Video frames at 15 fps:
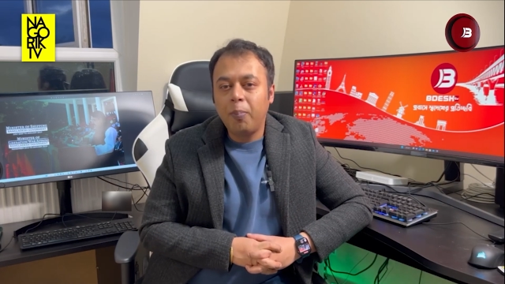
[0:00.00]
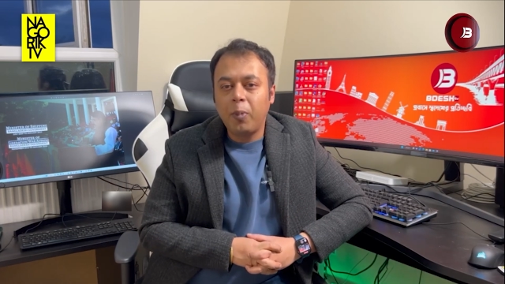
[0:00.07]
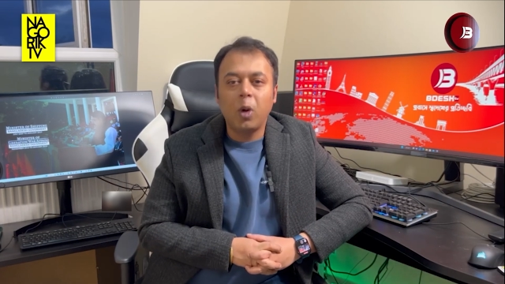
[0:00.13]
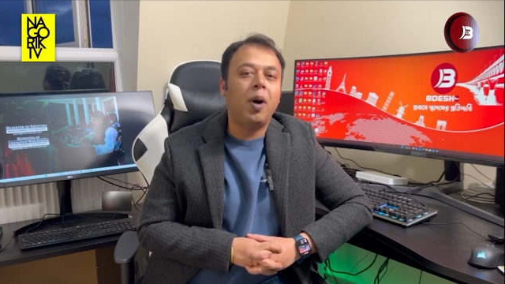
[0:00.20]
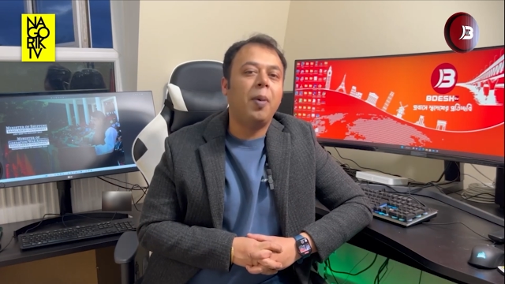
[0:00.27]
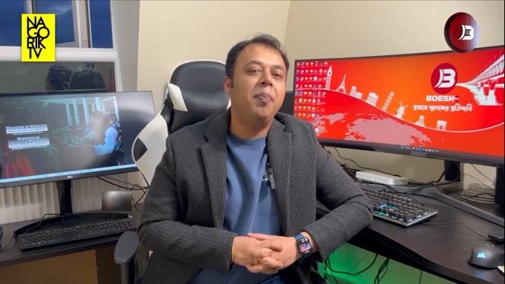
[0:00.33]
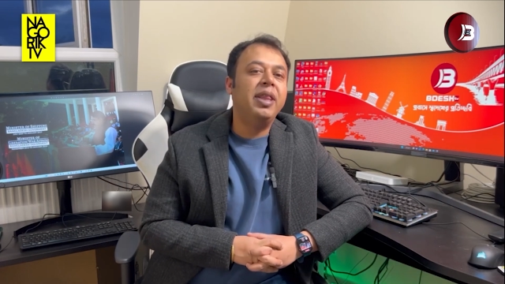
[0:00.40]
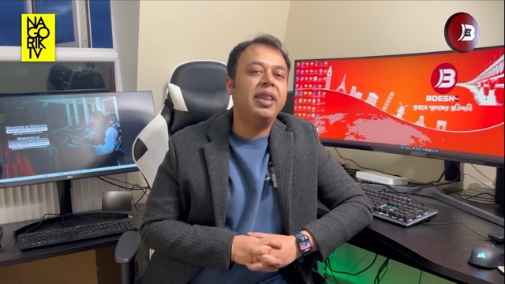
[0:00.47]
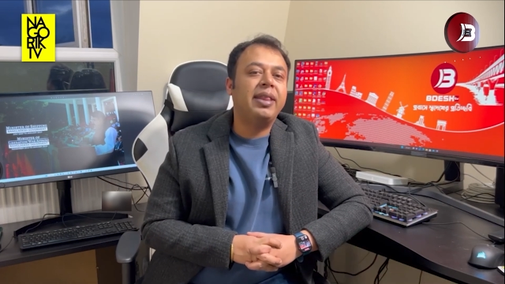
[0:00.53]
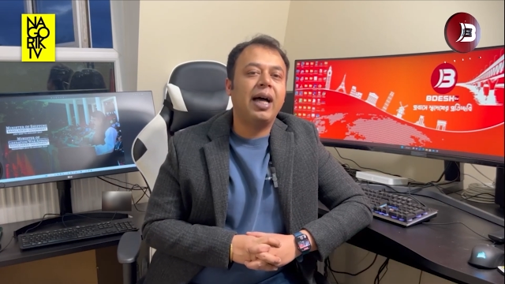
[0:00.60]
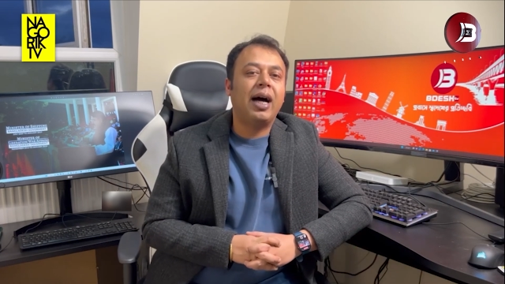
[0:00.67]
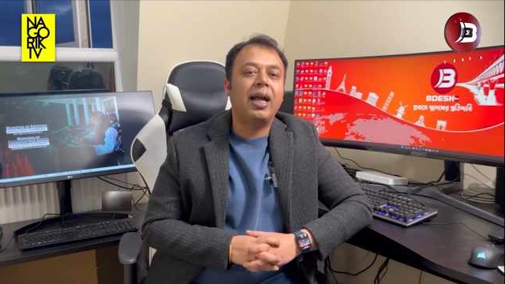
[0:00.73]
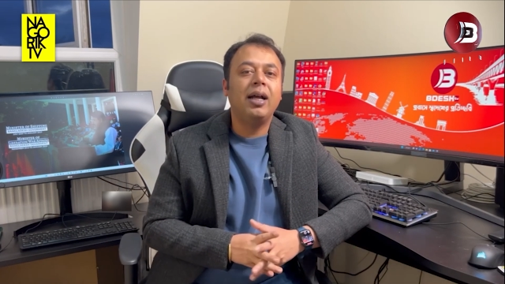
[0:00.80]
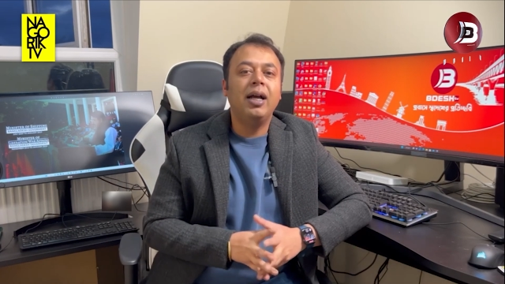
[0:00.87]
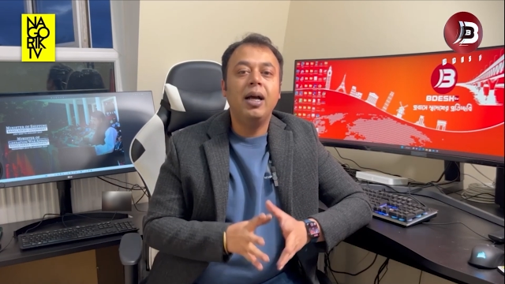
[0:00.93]
প্রভাব
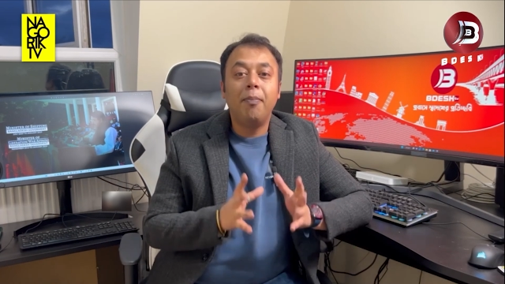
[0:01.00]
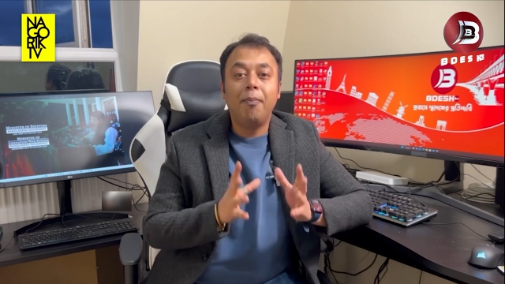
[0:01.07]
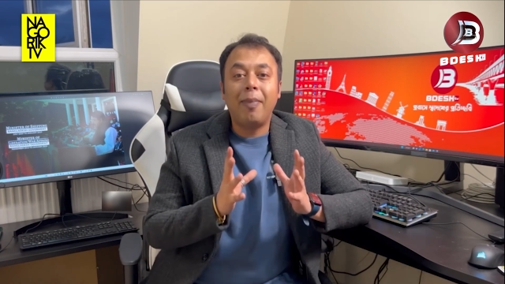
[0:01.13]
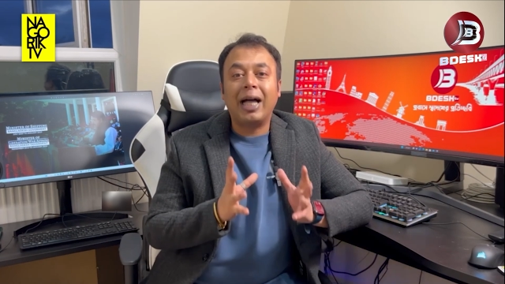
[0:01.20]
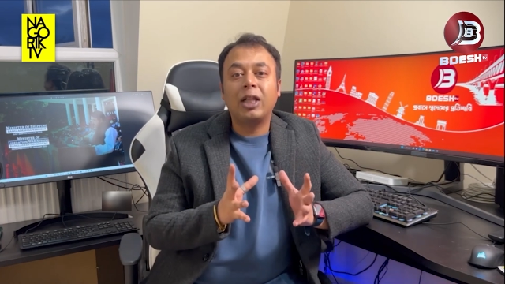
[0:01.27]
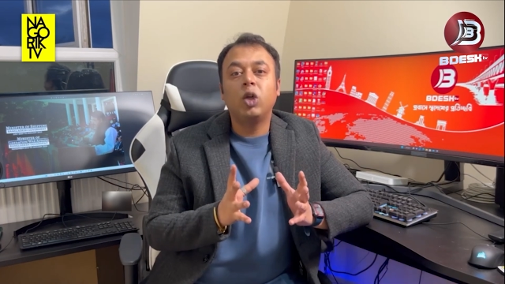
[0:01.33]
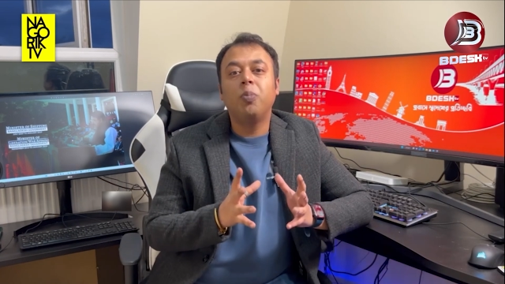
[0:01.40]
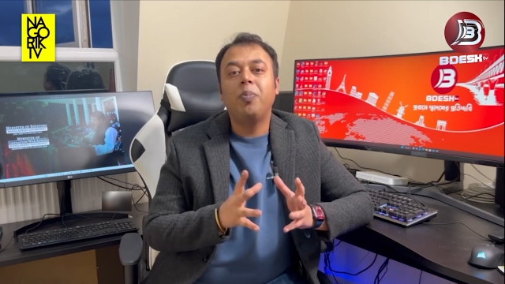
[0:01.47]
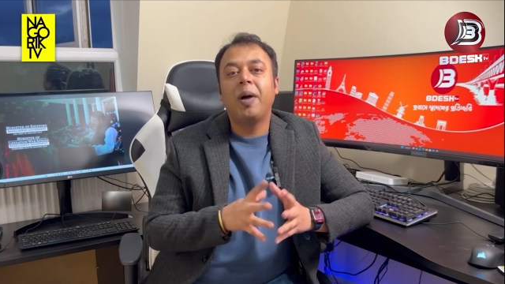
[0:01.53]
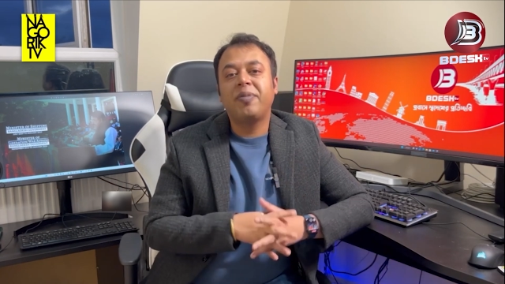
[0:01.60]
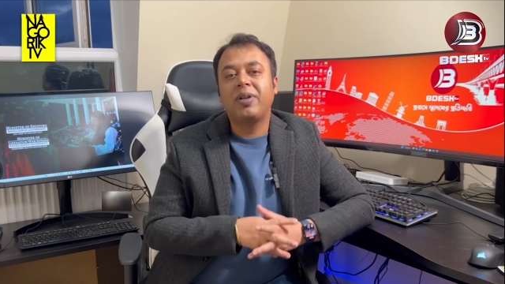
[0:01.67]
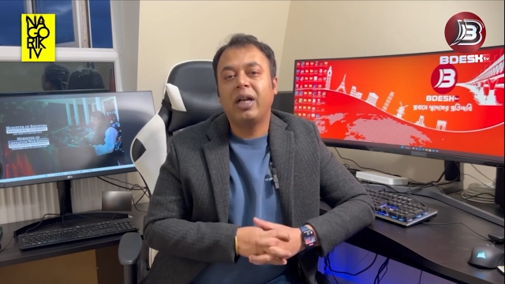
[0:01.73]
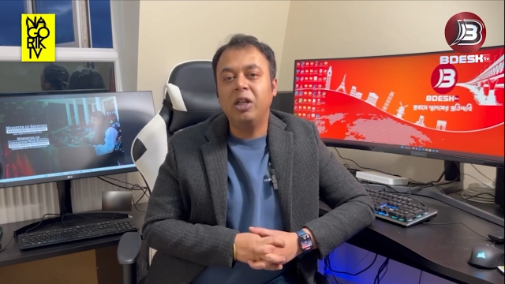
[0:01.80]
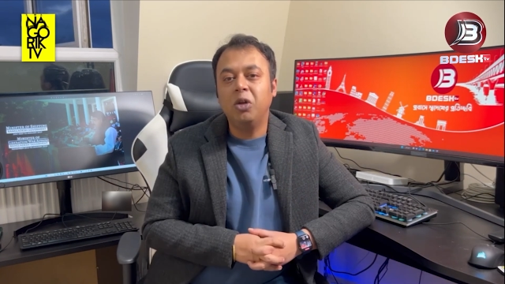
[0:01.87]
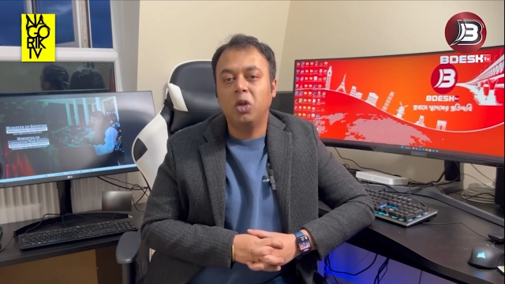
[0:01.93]
বিস্তার মাদক
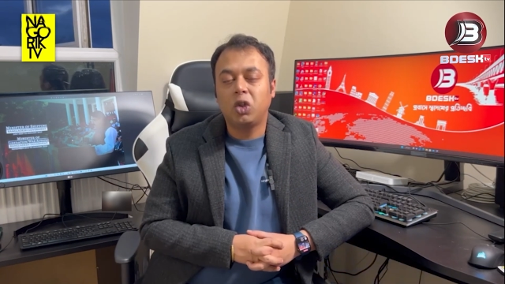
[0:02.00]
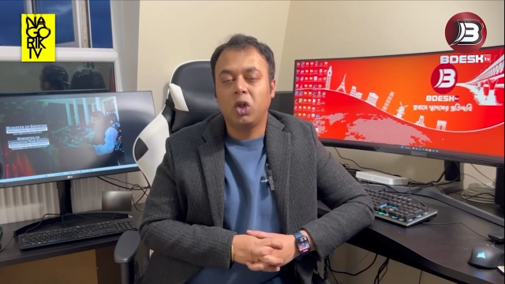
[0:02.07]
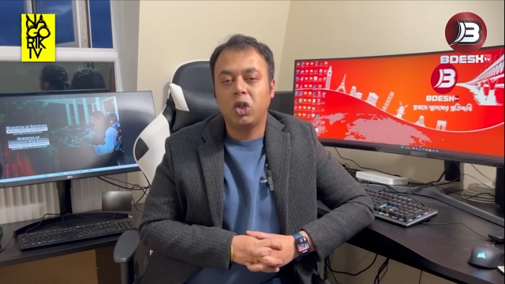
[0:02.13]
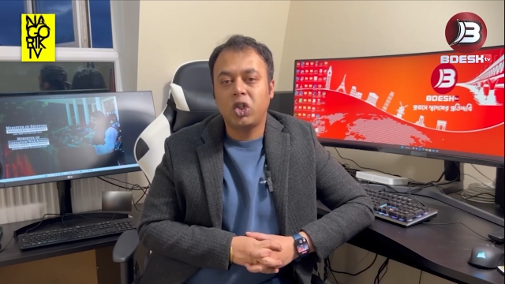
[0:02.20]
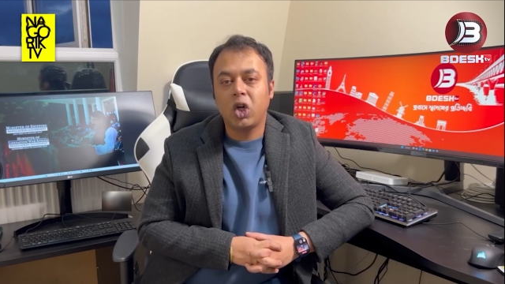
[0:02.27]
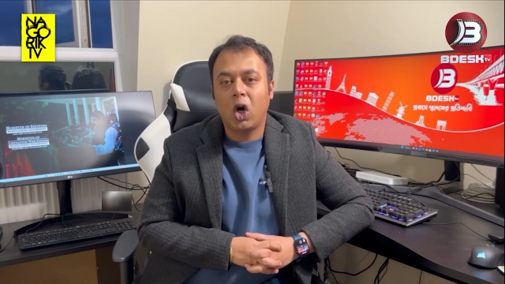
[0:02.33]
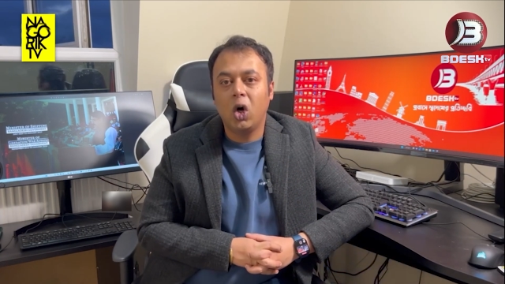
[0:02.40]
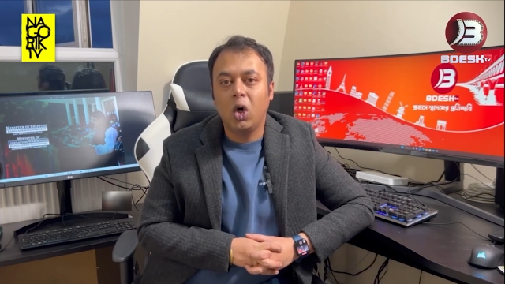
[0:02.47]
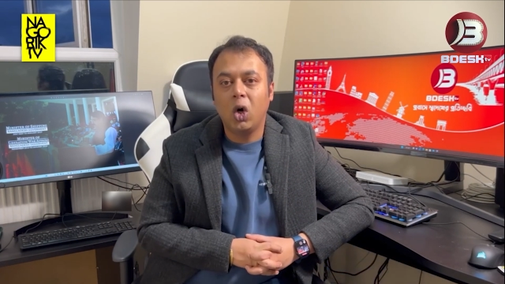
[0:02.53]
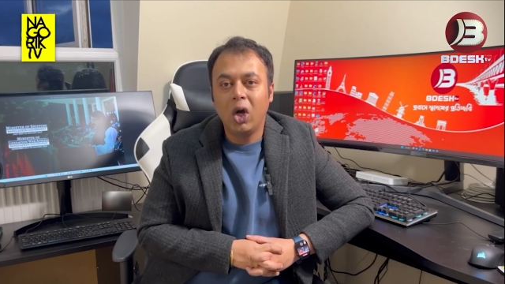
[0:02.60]
ব্যবসা নিয়ন্ত্রণ সহ